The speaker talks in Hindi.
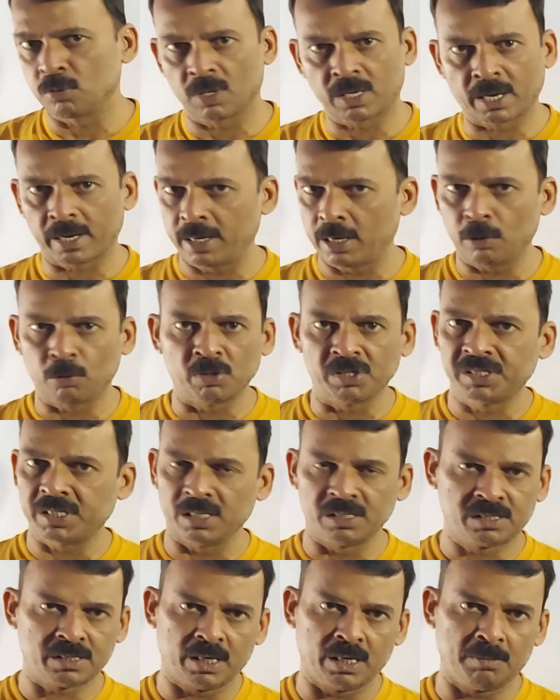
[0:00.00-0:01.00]
है उसको करने का कोई
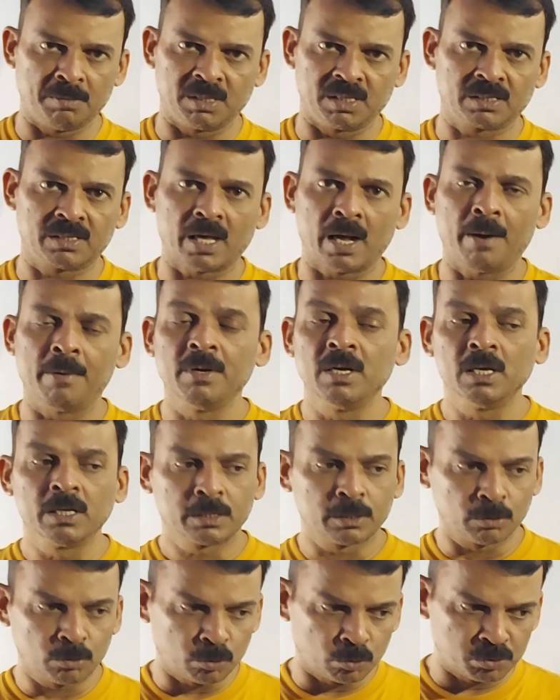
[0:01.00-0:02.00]
सेंस नहीं बनता है
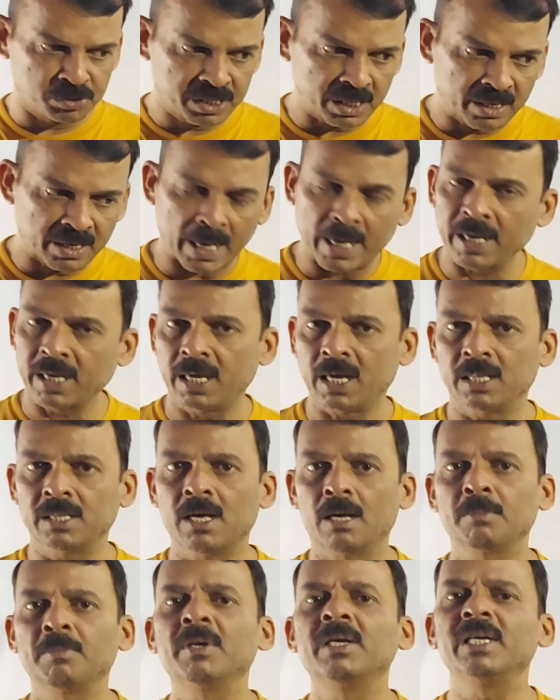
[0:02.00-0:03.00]
क्योंकि उसी रैंक के
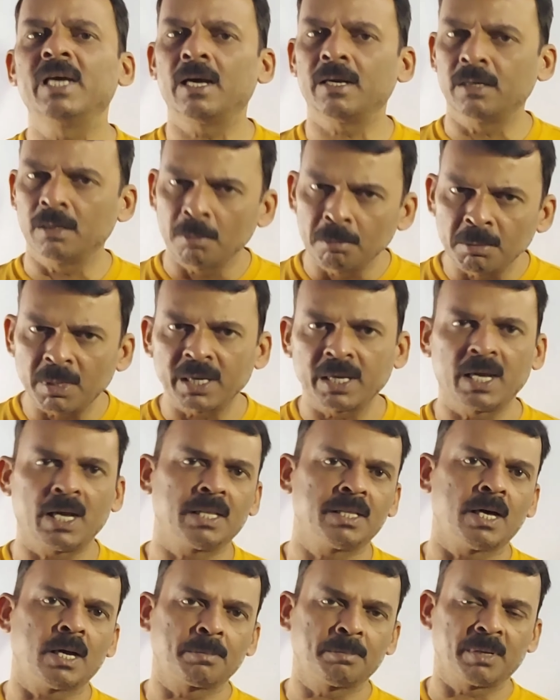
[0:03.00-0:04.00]
आधार पर या नंबर
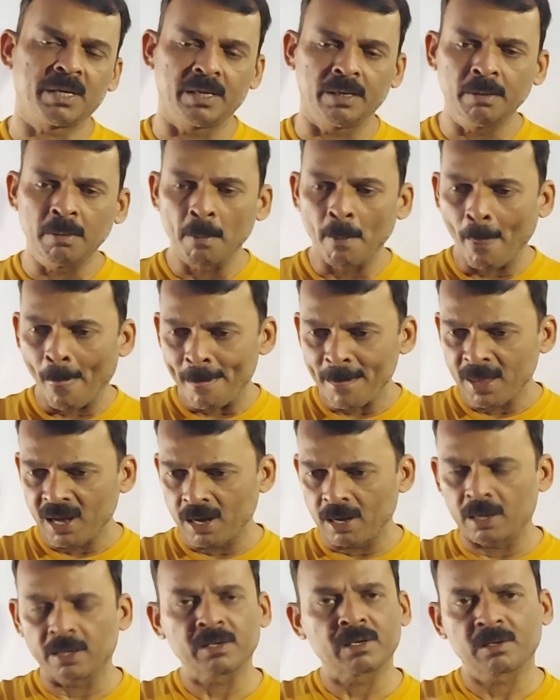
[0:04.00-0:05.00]
के आधार पर ही
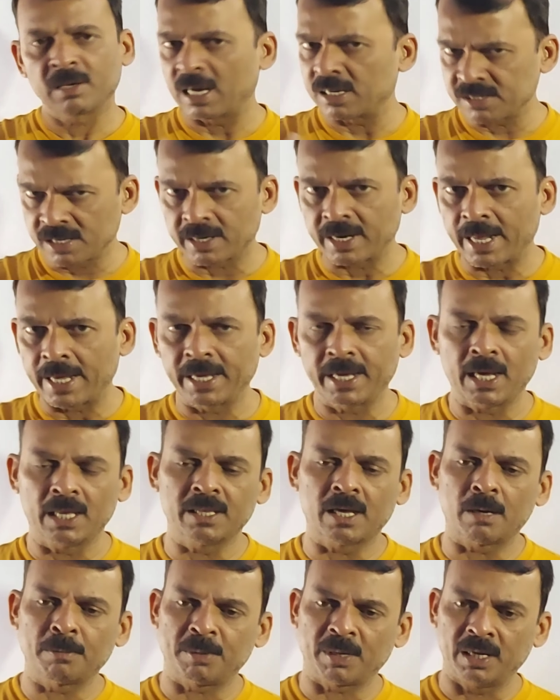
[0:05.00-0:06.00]
खासकर रैंक
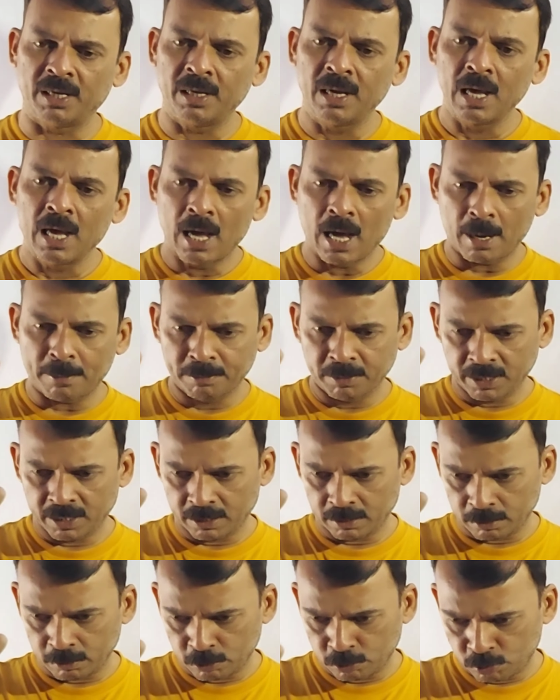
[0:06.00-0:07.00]
के आधार पर ही
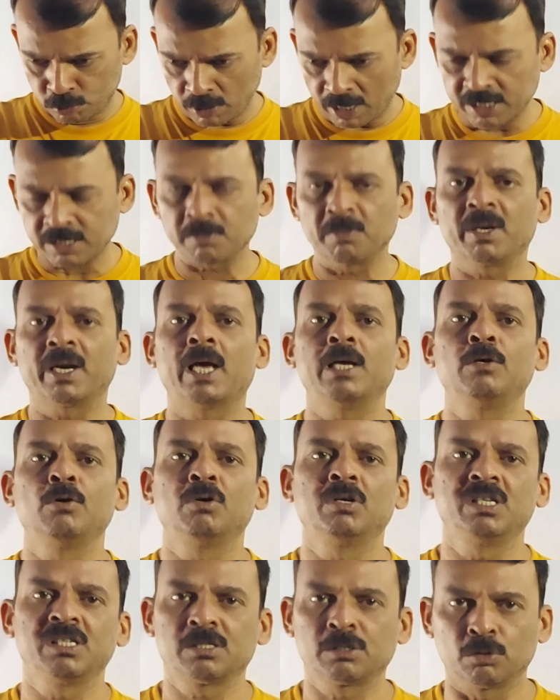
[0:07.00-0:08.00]
आपने चॉइस बनाई
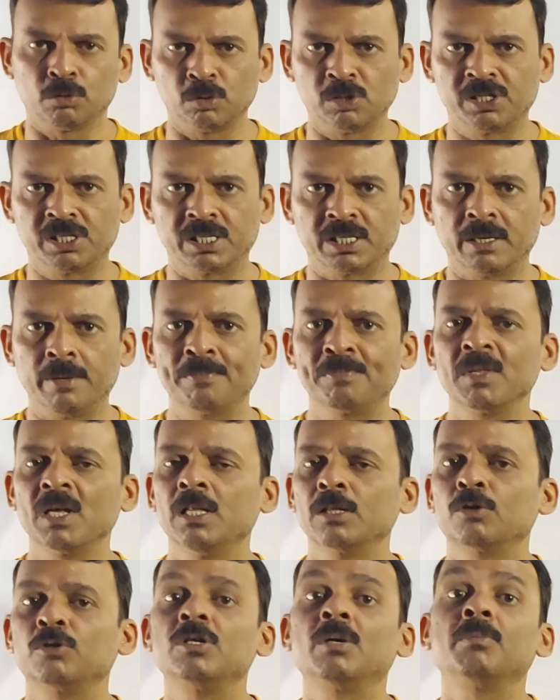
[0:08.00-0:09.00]
होगी स्कूल्स की
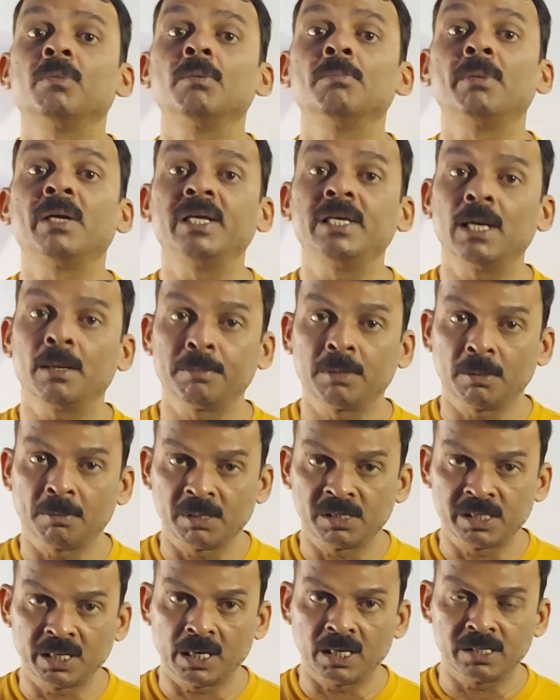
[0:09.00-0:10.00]
तो जब नंबर ही
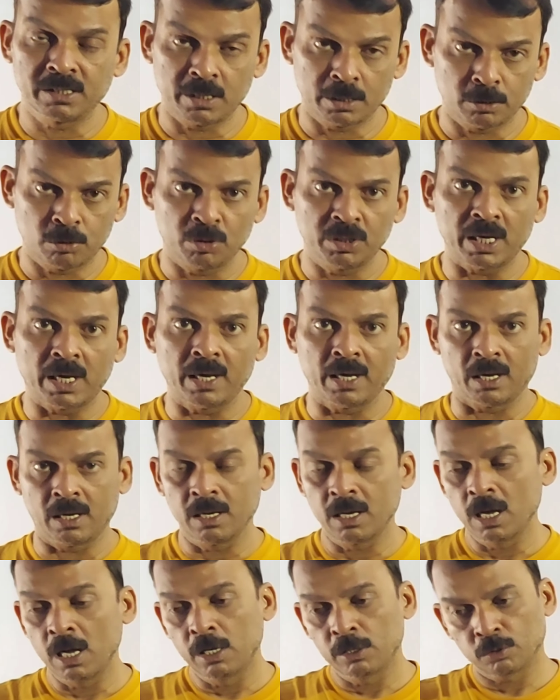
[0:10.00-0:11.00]
आपके बच्चे का चेंज हो
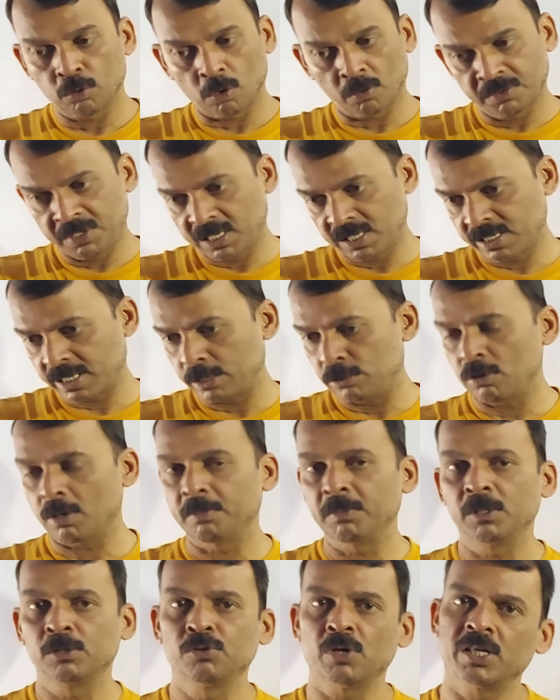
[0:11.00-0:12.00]
जाएगा तो ऑब्वियस है
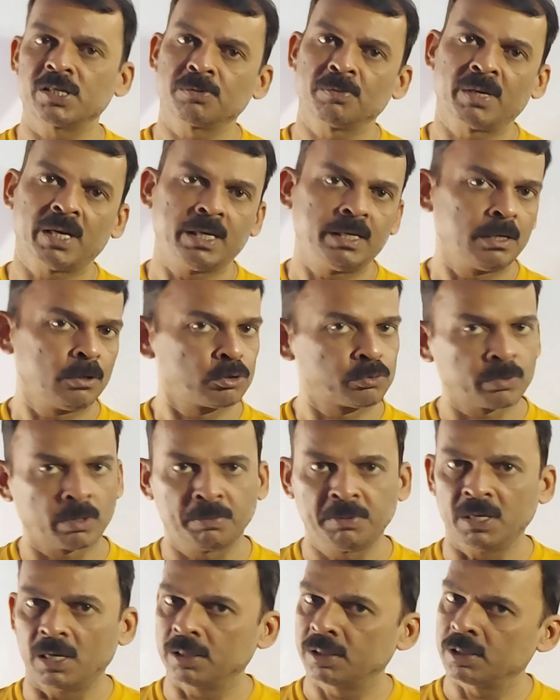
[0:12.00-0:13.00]
जो आपने चॉइस बनाई है उस
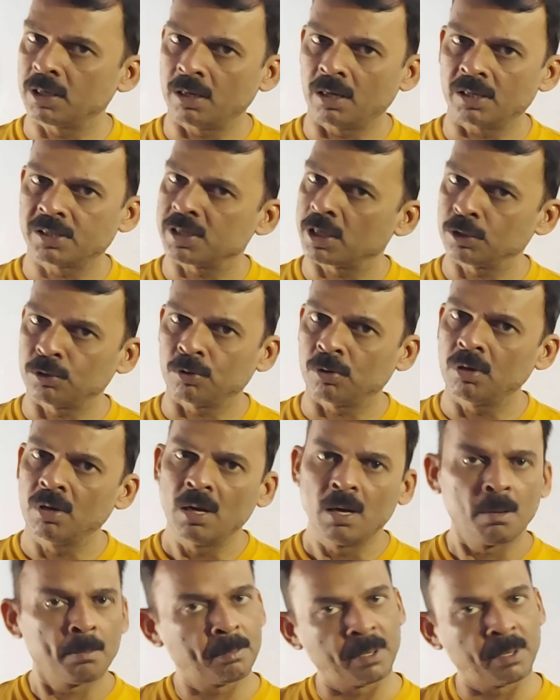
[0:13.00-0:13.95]
पर भी अंतर असर तो